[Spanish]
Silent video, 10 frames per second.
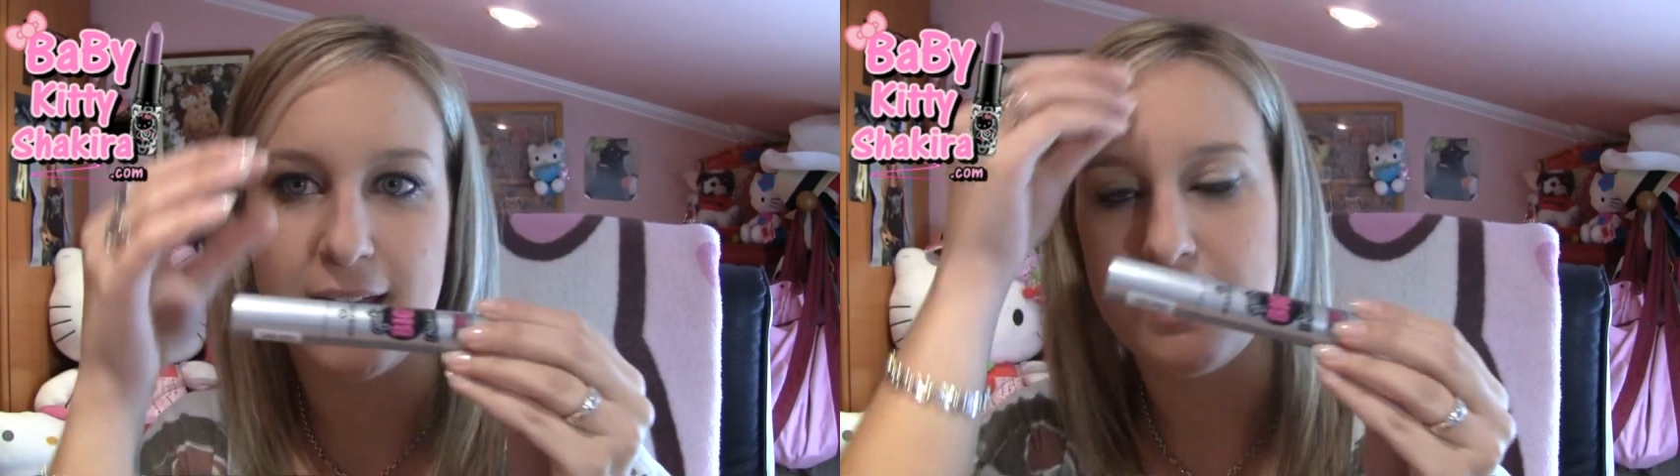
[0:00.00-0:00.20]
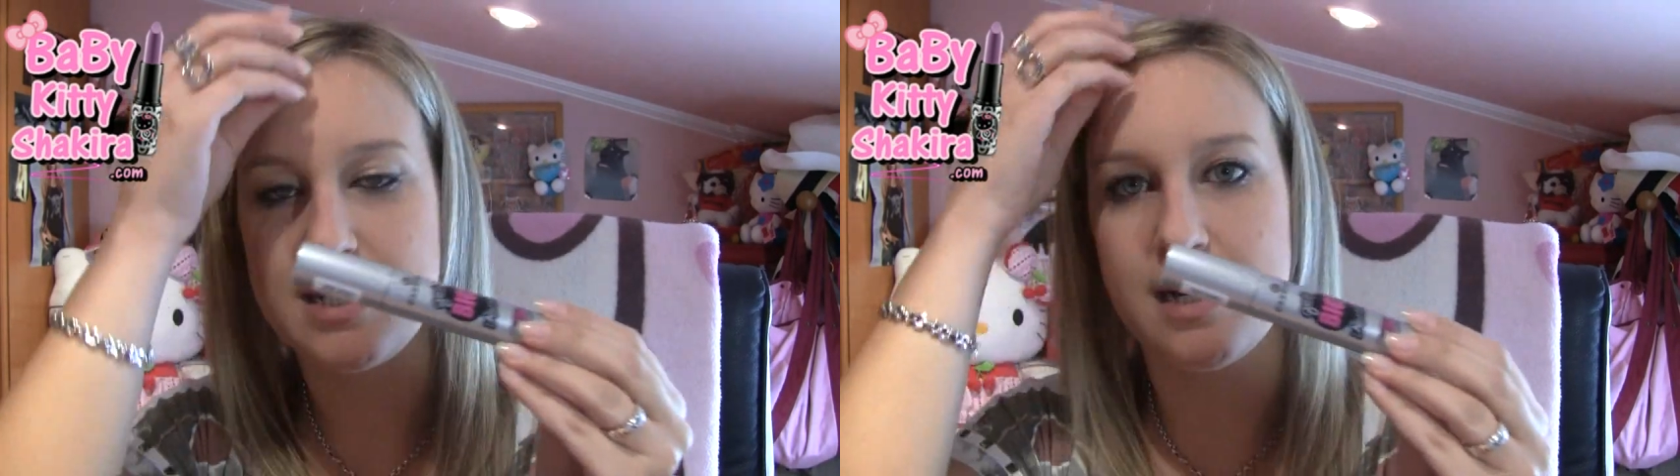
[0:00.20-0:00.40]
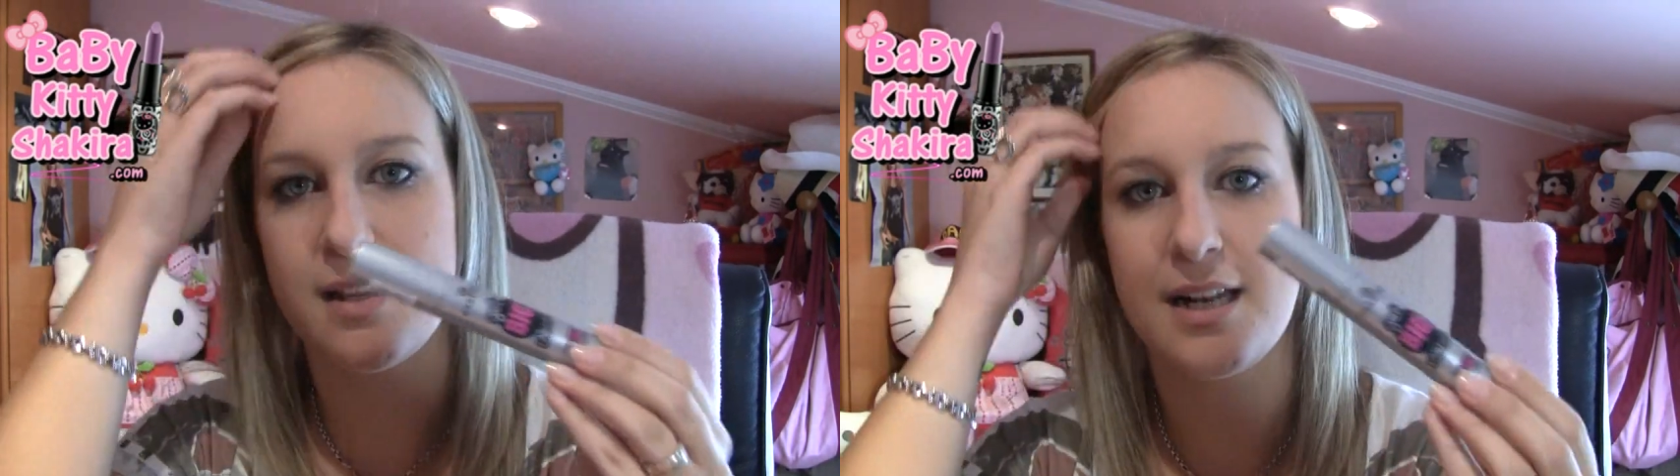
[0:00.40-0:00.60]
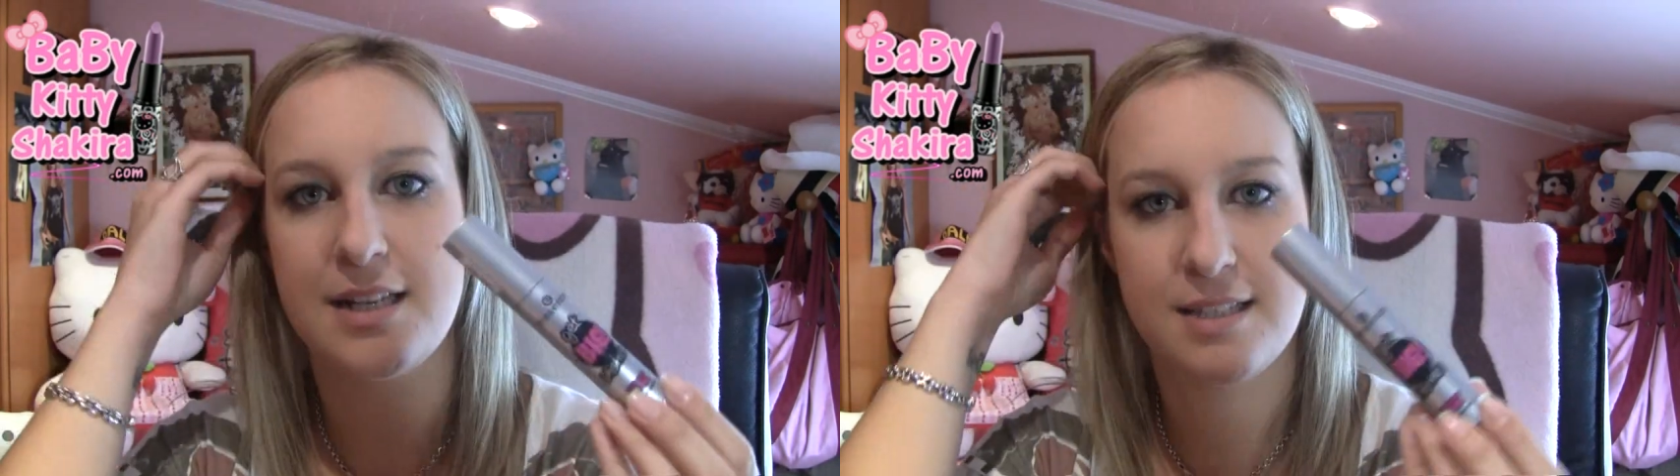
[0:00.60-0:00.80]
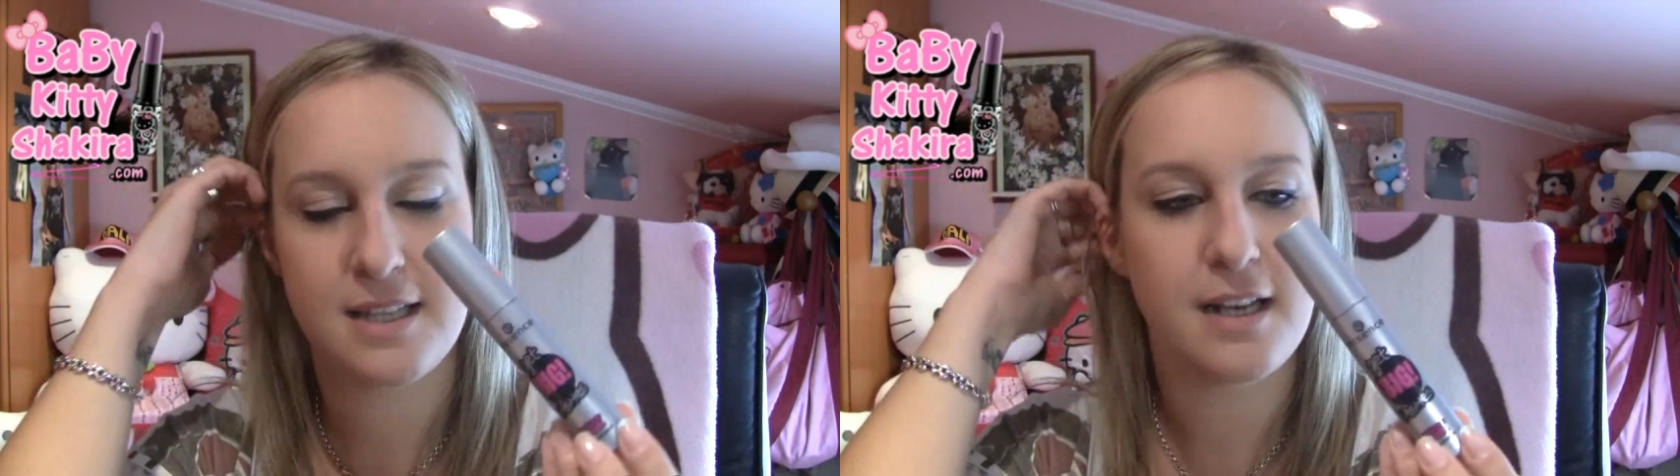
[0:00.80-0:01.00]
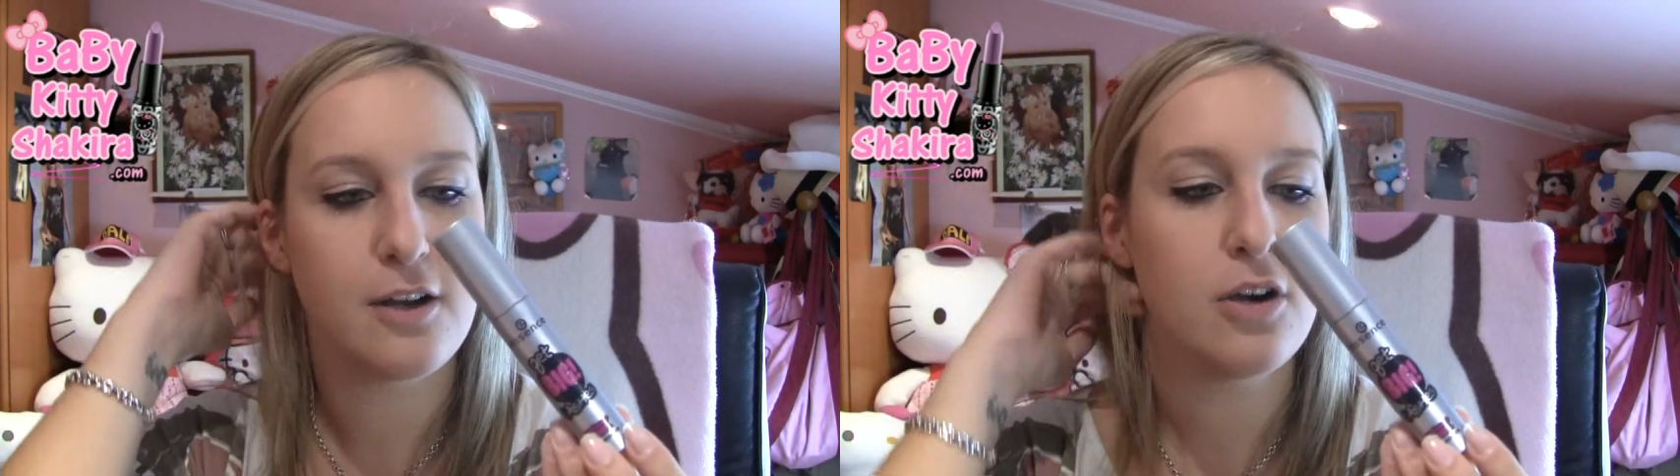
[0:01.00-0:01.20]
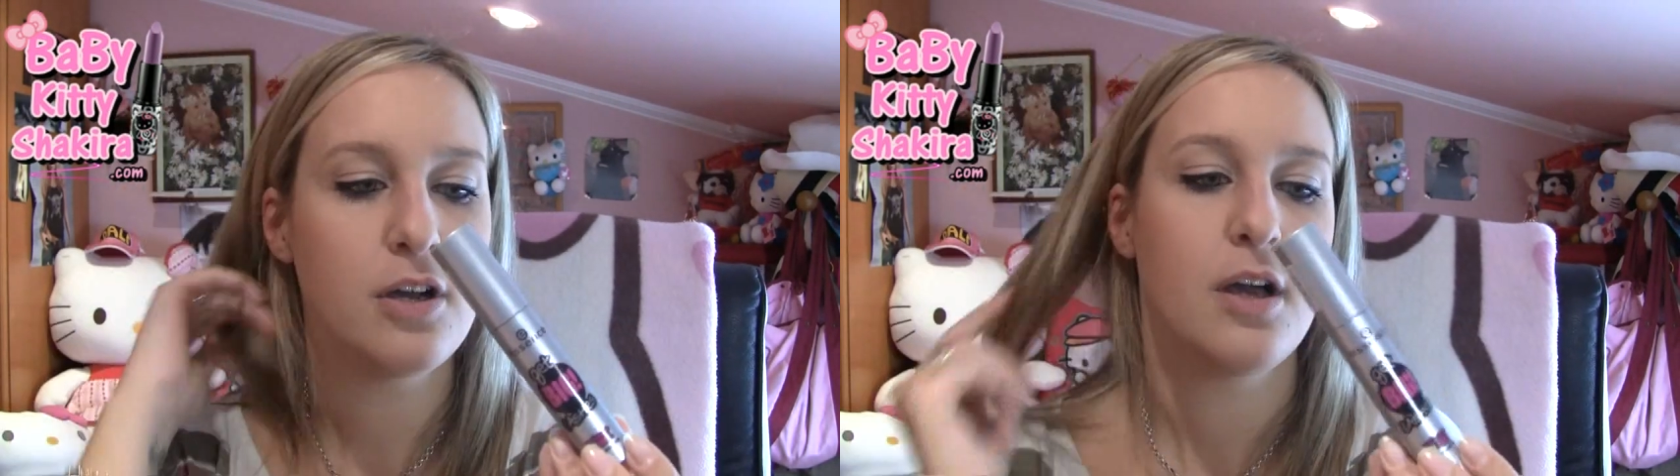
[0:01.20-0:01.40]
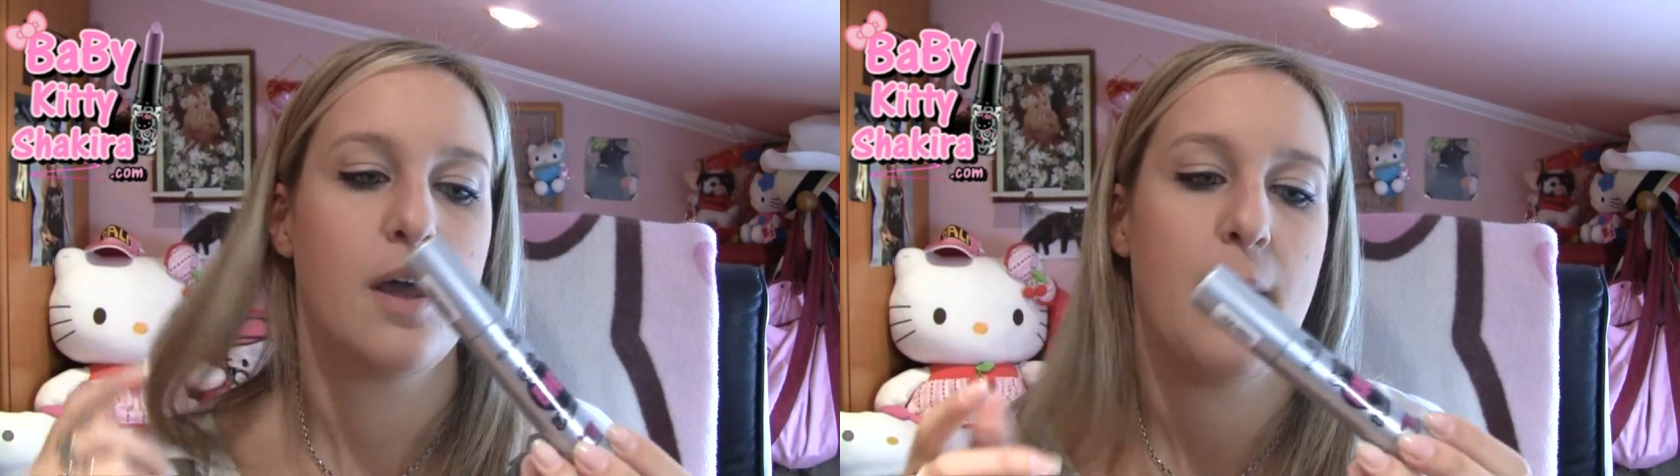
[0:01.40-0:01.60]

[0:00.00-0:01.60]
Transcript: que iba a ser del estilo,